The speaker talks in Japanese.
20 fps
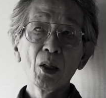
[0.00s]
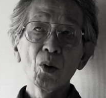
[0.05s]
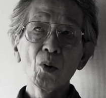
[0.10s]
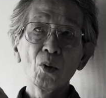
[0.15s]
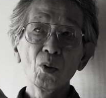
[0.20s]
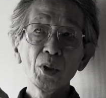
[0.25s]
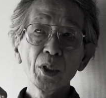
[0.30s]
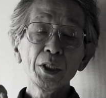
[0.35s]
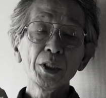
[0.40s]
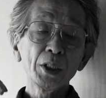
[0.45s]

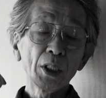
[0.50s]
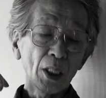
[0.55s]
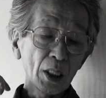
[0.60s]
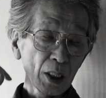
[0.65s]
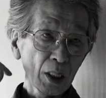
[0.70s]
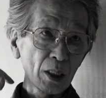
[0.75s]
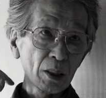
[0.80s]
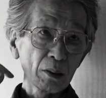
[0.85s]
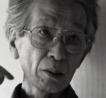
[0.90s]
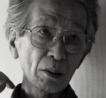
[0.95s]
骨に
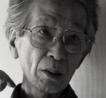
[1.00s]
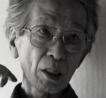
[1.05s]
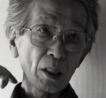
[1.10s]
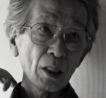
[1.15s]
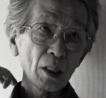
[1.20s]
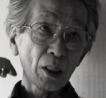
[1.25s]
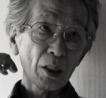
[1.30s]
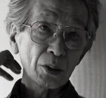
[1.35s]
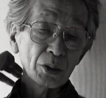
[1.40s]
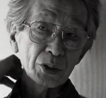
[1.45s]
入るか
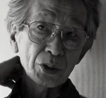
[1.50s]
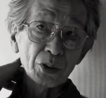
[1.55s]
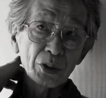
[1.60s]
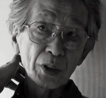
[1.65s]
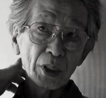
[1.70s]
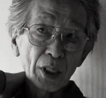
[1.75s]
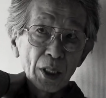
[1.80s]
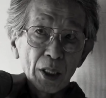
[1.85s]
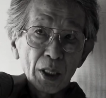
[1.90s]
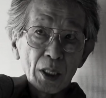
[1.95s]
らそれ
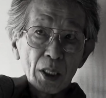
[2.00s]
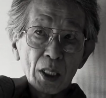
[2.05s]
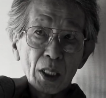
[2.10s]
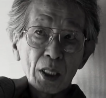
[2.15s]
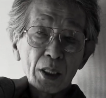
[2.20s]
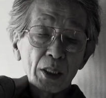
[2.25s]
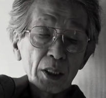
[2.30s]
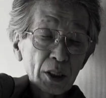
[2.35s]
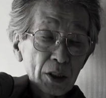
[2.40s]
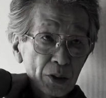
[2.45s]
で
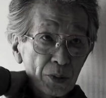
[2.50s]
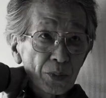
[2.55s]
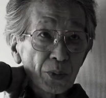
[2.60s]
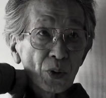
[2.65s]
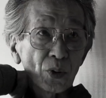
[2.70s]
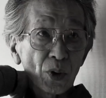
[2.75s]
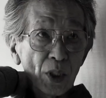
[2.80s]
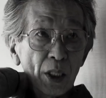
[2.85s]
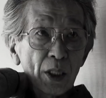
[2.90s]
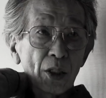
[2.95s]
白血
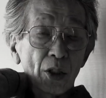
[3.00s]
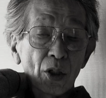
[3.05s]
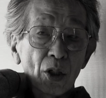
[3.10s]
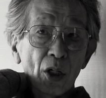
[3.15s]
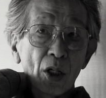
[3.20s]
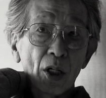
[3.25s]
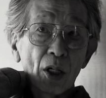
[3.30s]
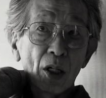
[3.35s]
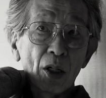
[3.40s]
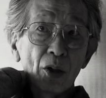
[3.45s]
病ね
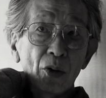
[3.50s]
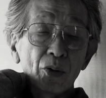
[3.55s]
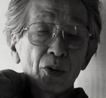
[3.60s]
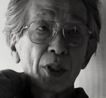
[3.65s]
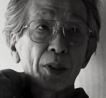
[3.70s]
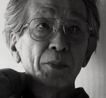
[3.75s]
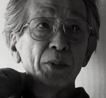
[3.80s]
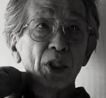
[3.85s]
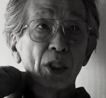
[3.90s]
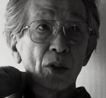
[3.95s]

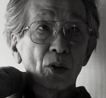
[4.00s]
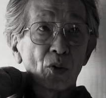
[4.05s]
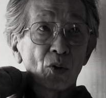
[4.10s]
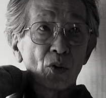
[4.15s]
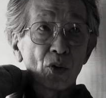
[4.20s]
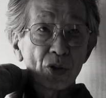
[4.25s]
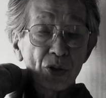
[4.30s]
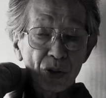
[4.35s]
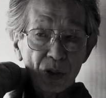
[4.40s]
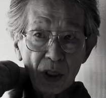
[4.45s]
リュケミアを起
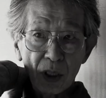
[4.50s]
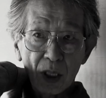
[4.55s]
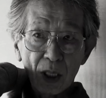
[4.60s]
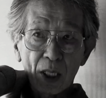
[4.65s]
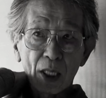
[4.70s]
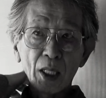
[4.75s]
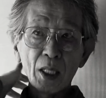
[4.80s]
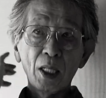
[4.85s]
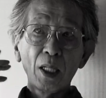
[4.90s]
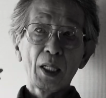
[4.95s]
こすか
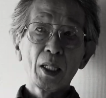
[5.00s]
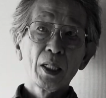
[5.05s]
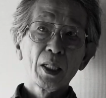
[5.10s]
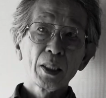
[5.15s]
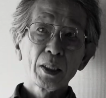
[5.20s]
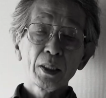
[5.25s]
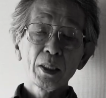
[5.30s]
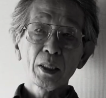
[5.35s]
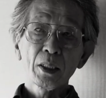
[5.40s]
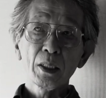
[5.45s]
ら
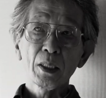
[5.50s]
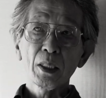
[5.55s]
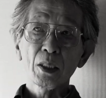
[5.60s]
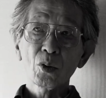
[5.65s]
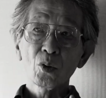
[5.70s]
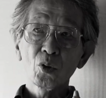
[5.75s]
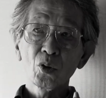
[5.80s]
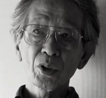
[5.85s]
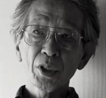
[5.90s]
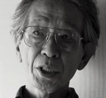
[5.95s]
だから
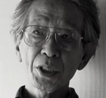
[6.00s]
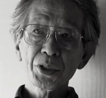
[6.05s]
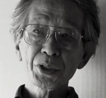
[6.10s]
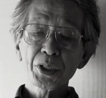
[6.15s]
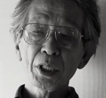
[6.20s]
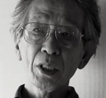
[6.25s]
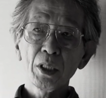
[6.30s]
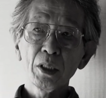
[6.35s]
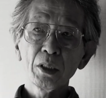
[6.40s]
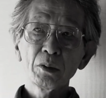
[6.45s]
固定
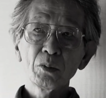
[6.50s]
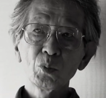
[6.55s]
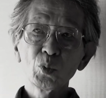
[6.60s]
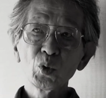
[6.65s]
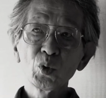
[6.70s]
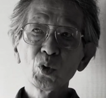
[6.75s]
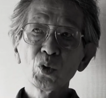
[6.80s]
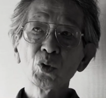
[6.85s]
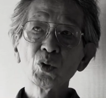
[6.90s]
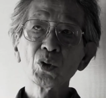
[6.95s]
されるも
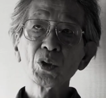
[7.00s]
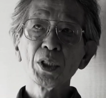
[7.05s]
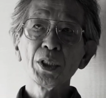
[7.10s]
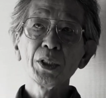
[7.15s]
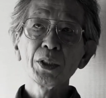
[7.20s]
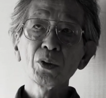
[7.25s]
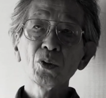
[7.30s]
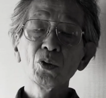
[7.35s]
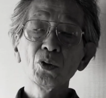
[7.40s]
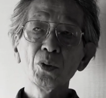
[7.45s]
のを
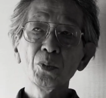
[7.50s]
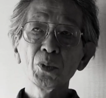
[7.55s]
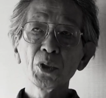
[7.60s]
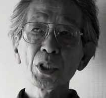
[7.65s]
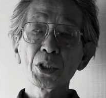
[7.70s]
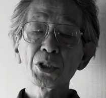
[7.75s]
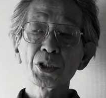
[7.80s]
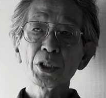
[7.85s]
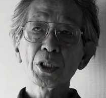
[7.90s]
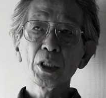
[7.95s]
ね子ども
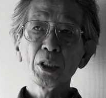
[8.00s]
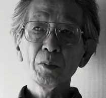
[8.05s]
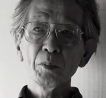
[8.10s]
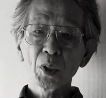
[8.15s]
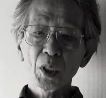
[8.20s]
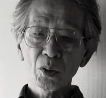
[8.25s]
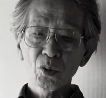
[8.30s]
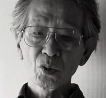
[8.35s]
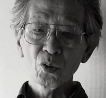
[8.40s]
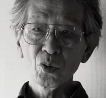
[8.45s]
たちが
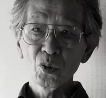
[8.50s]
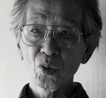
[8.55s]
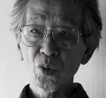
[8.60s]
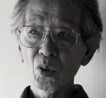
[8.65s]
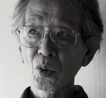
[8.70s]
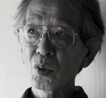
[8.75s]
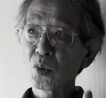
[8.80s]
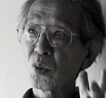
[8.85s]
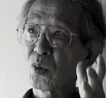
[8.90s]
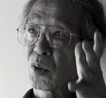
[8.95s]
今んどん
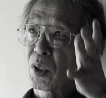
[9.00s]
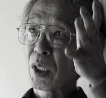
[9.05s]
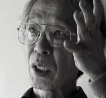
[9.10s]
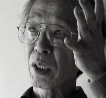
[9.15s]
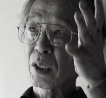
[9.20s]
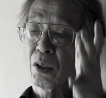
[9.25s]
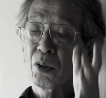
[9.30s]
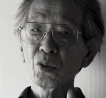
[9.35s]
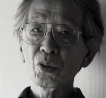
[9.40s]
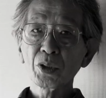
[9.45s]
こう
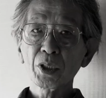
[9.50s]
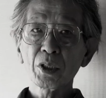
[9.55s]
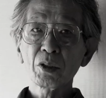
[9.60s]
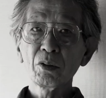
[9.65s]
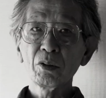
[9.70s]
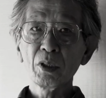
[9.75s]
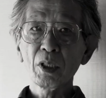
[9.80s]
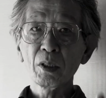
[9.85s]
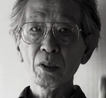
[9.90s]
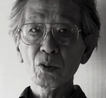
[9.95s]
体大きく
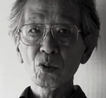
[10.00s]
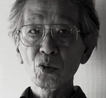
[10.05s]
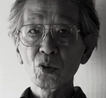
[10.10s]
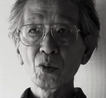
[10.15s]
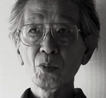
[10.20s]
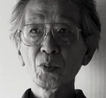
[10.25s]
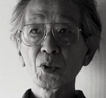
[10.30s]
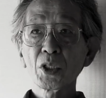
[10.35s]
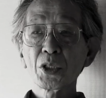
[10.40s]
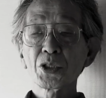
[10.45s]
なる子
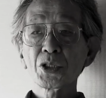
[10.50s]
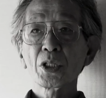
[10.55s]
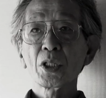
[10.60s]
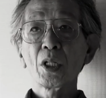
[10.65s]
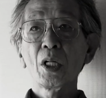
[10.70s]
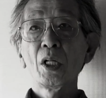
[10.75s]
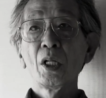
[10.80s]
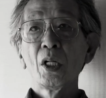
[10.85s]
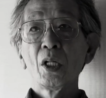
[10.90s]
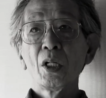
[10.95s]
どもたち
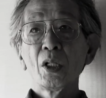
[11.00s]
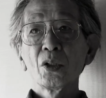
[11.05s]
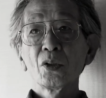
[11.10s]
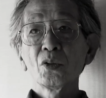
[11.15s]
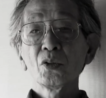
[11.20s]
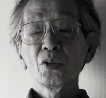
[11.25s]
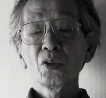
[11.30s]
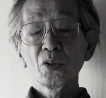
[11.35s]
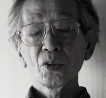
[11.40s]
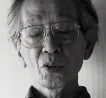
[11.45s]
が
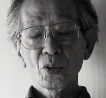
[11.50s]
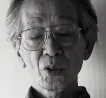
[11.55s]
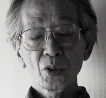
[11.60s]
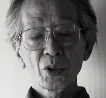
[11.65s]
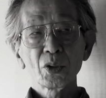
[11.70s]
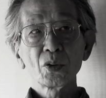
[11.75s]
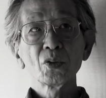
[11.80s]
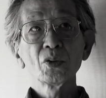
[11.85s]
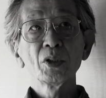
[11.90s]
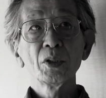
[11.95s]
どんどん取
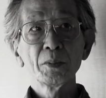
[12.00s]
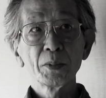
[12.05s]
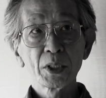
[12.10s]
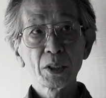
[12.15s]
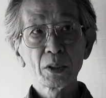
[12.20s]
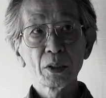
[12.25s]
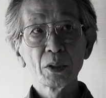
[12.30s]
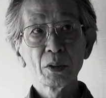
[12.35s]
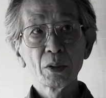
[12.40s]
り込んでます。